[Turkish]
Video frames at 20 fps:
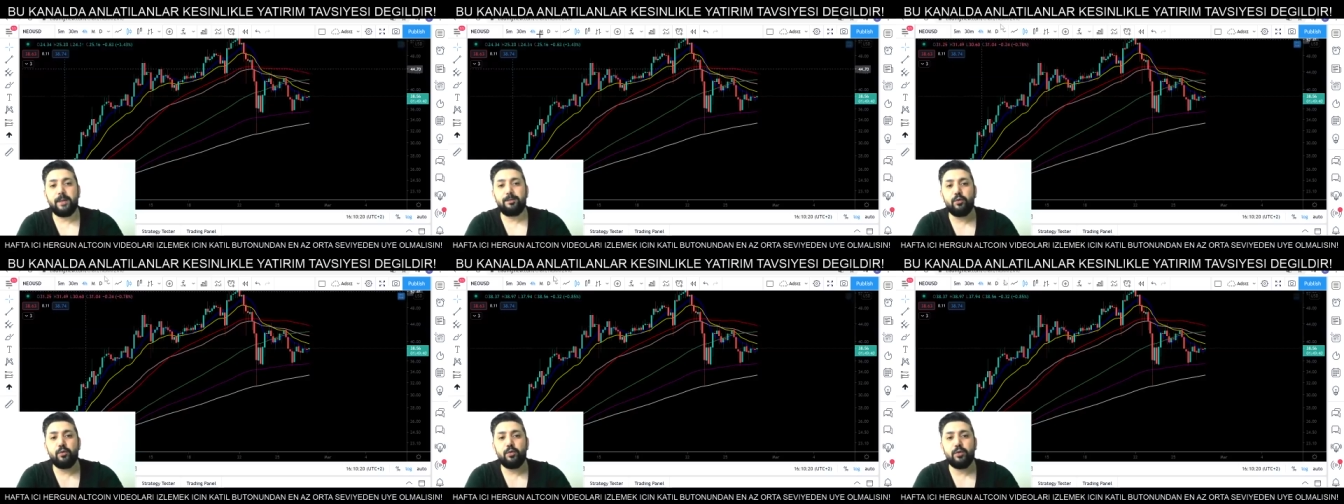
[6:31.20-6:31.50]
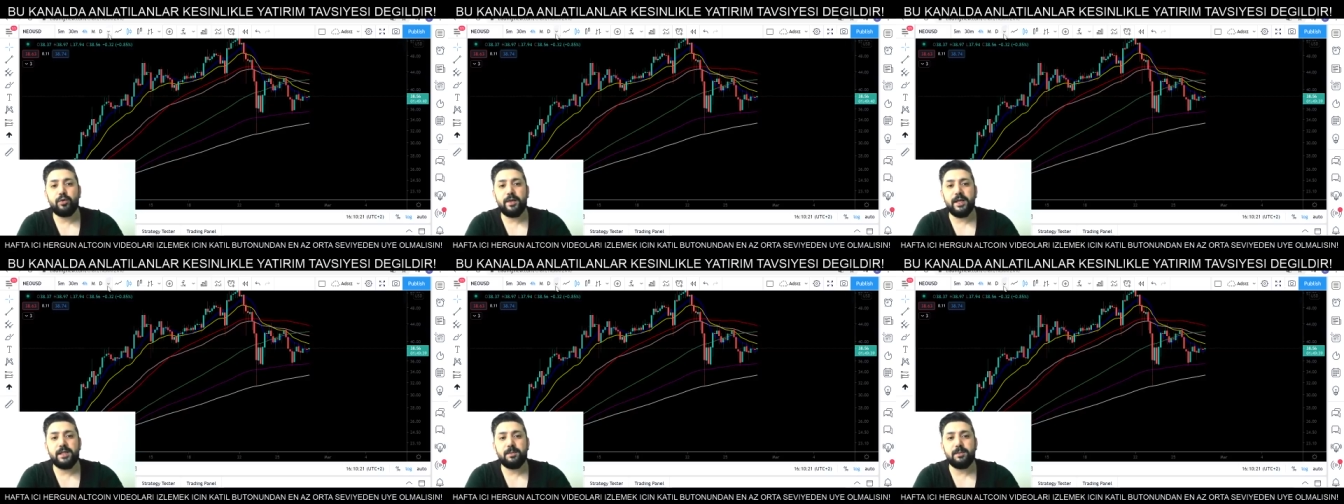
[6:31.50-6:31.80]

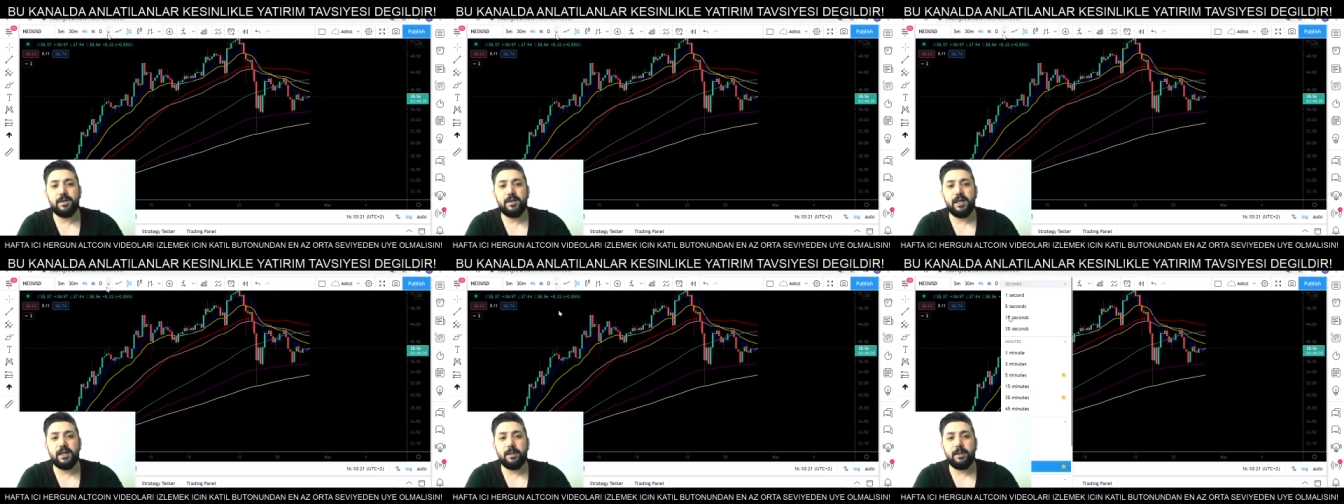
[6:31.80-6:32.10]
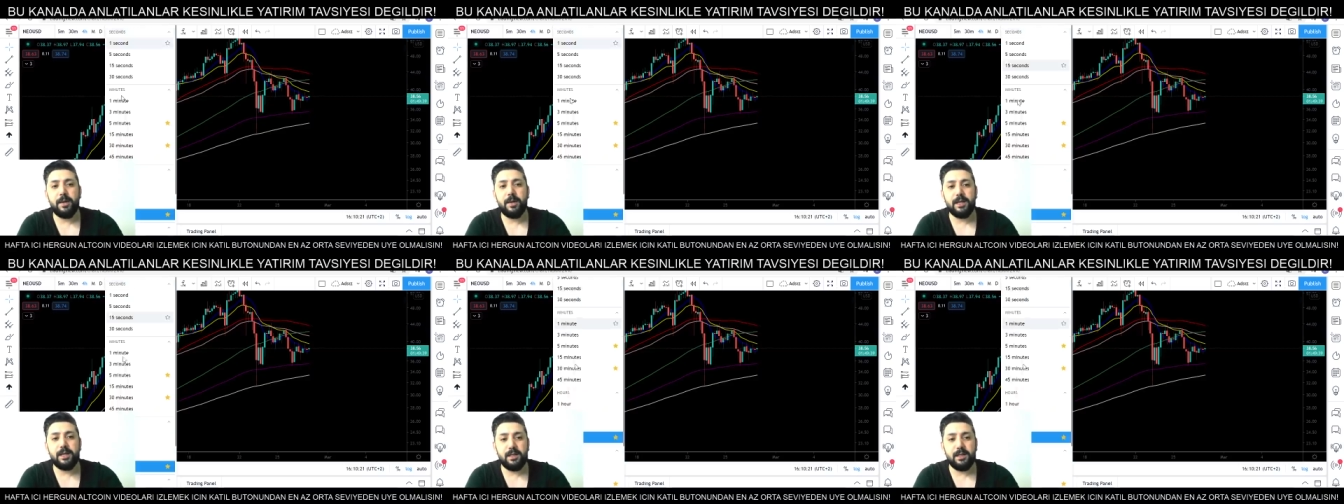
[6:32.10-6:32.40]
büyük resmine
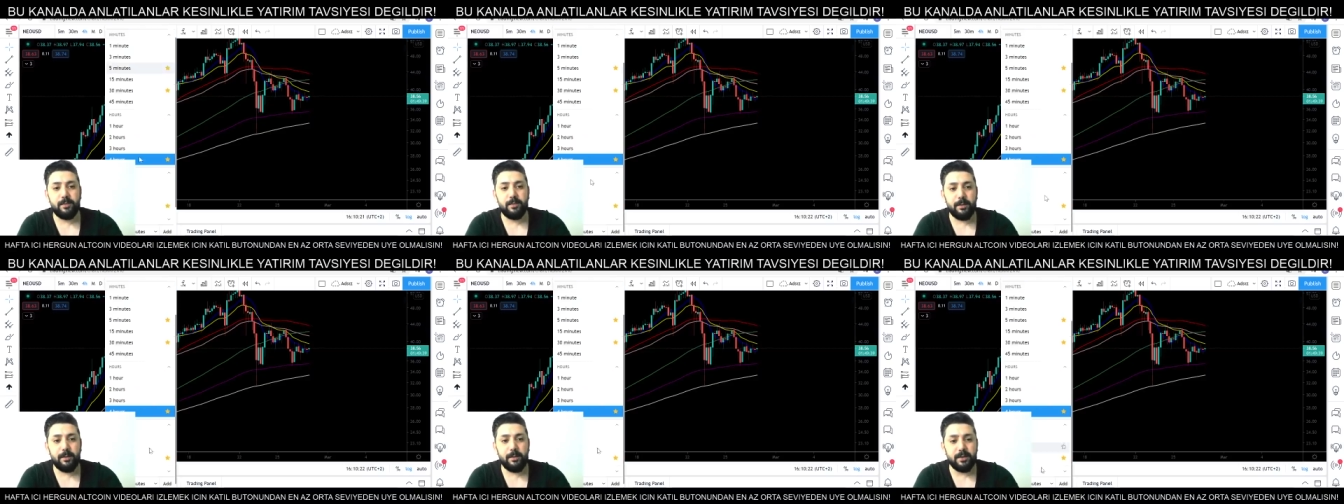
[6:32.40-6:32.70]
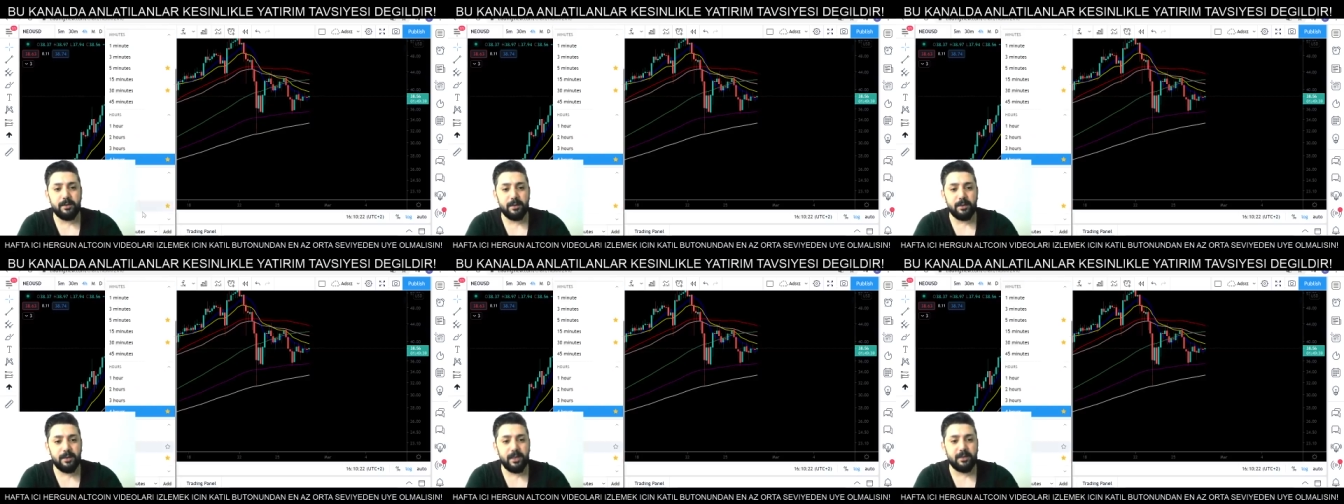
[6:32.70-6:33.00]
de bakayım
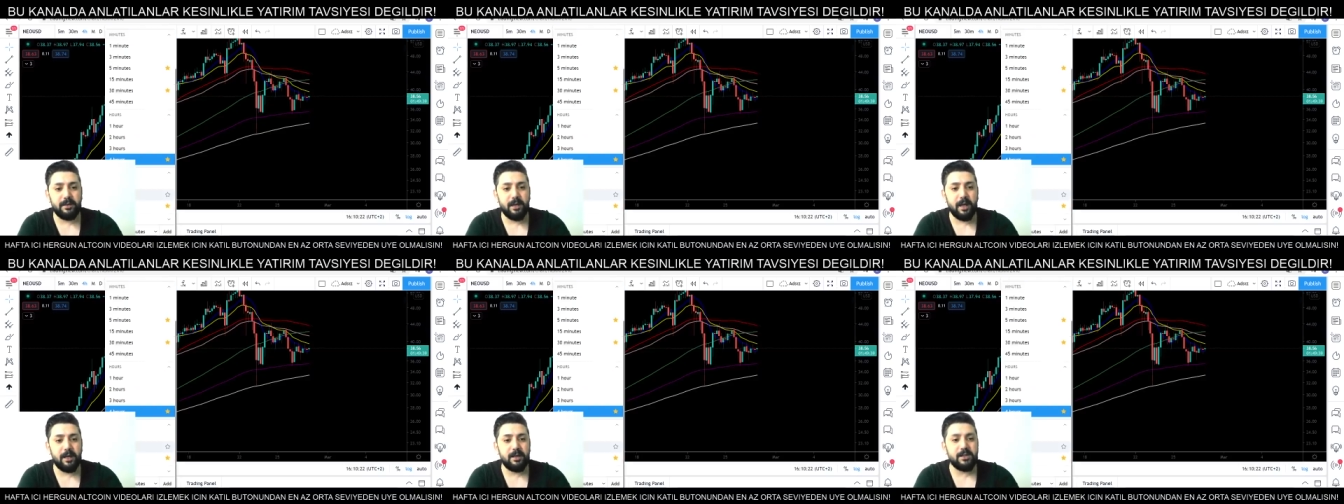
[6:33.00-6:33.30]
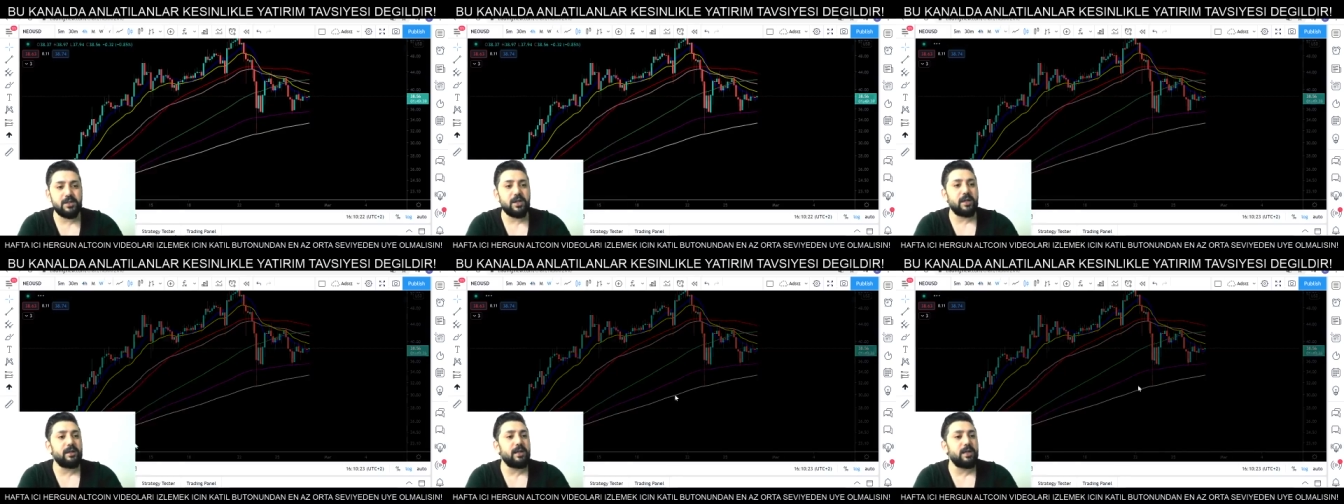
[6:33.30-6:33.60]
hemen
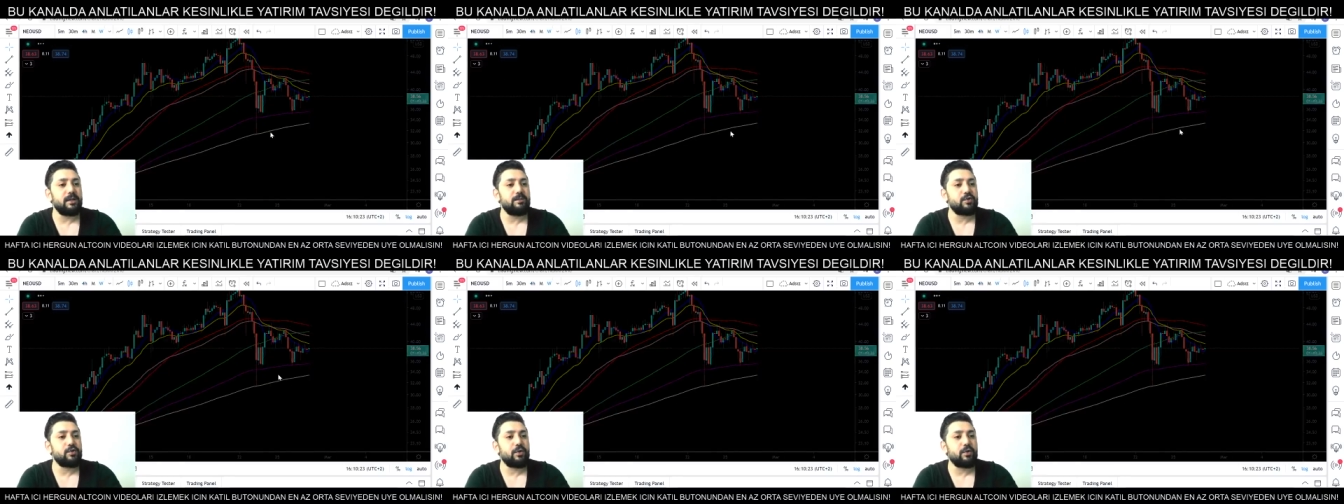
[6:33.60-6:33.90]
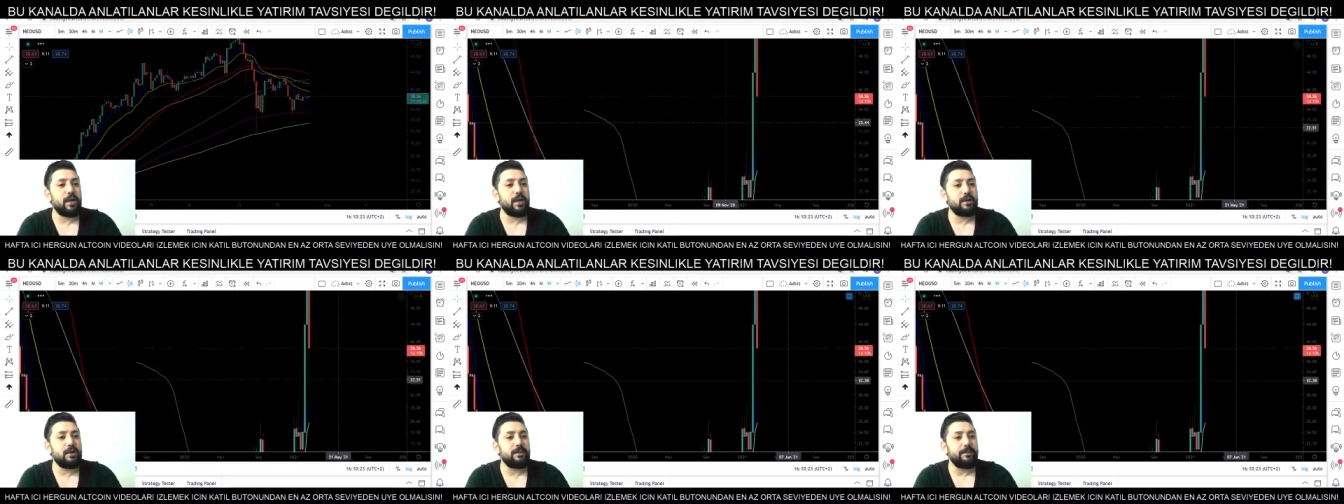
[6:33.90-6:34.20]
detaylıca değinmiş
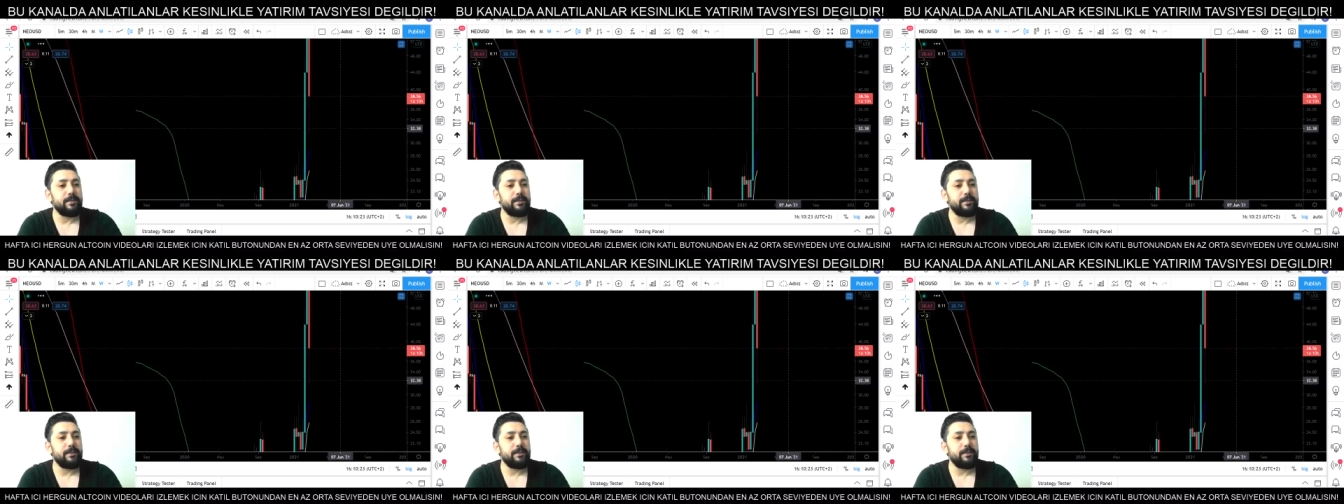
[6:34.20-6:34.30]
olalım.